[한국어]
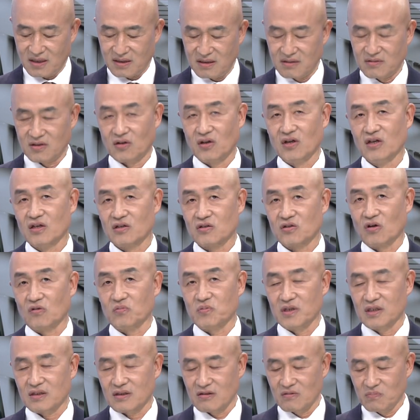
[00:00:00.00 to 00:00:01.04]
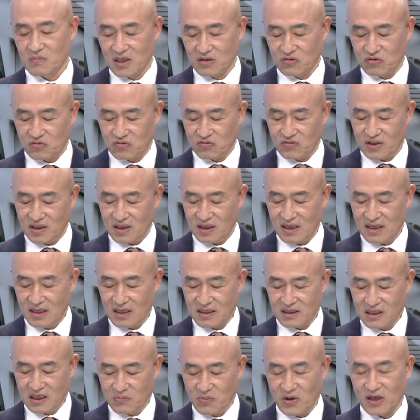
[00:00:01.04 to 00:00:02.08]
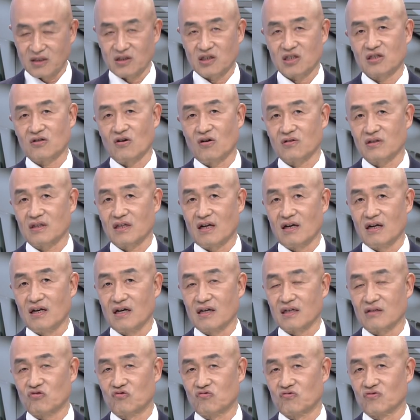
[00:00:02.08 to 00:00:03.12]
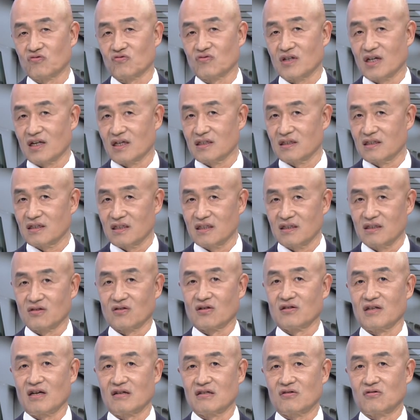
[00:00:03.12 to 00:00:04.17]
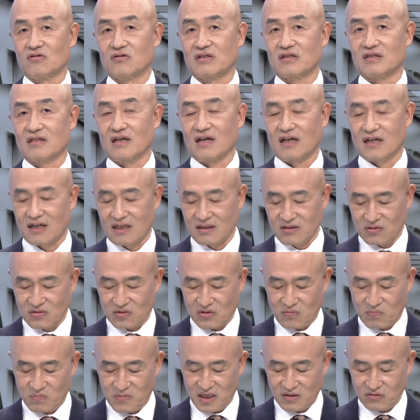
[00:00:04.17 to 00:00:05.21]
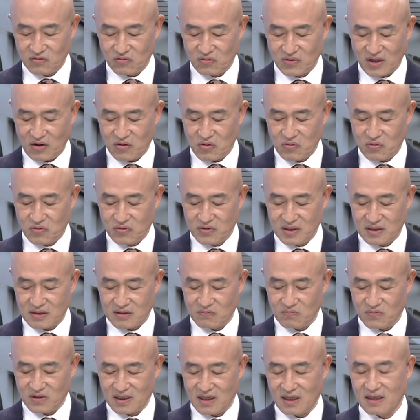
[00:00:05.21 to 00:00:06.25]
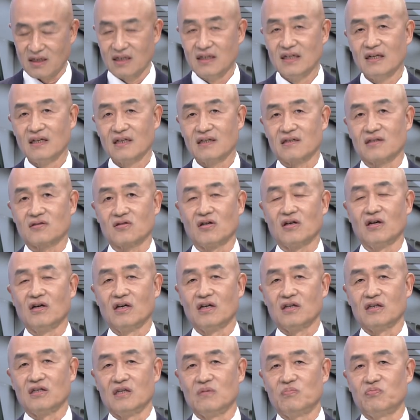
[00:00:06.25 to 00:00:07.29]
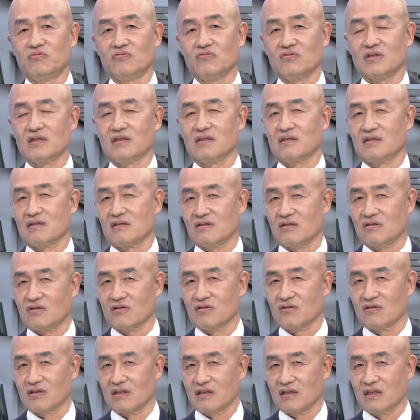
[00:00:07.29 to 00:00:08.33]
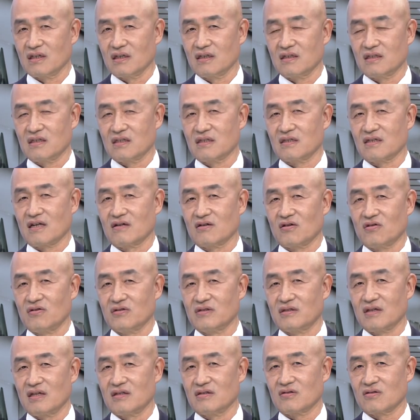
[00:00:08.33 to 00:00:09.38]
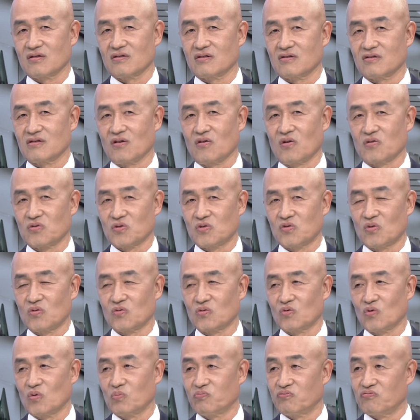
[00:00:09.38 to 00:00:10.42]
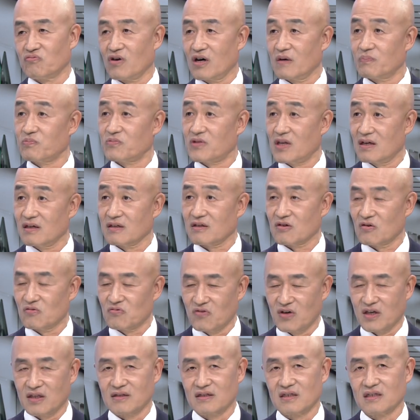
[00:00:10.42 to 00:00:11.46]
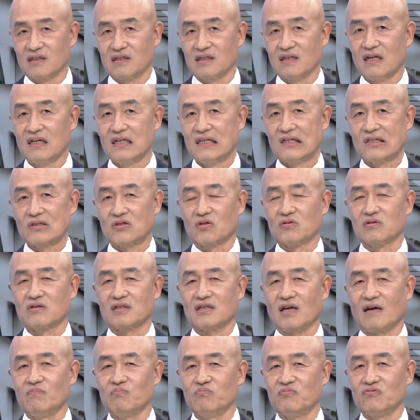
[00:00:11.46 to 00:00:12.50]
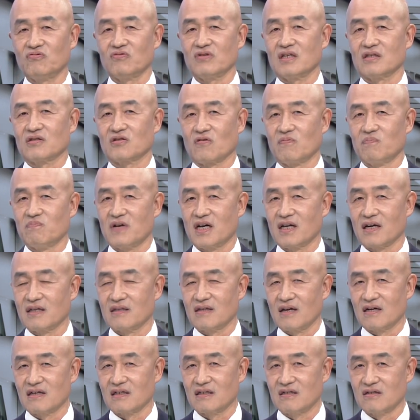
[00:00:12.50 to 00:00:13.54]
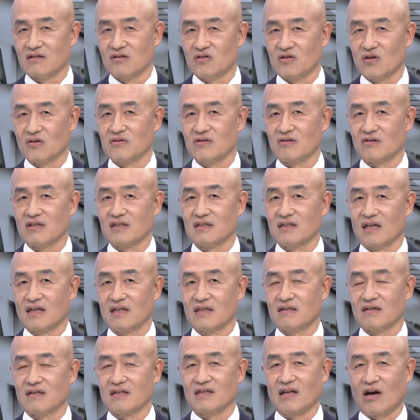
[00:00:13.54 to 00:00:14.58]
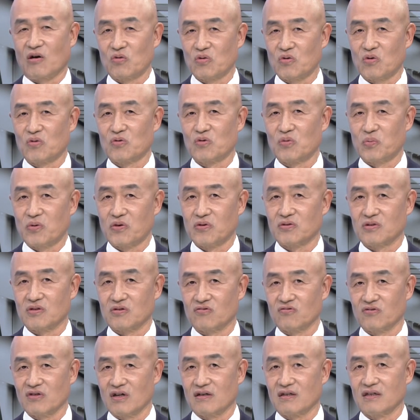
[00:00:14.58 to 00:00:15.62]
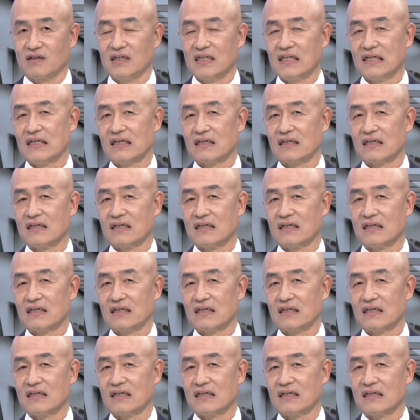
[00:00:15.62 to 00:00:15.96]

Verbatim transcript: 그래서 서비스 매출이 207억 달러 수준까지 늘어날 것이다라는 전망도 나오고 있습니다. 그래서 2분기 실적이 시장 컨센서스에 어느 정도 부합될 경우에는 저는 3분기 전망에 대한 긍정적인 얘기들이 나올 걸로 보여지고요.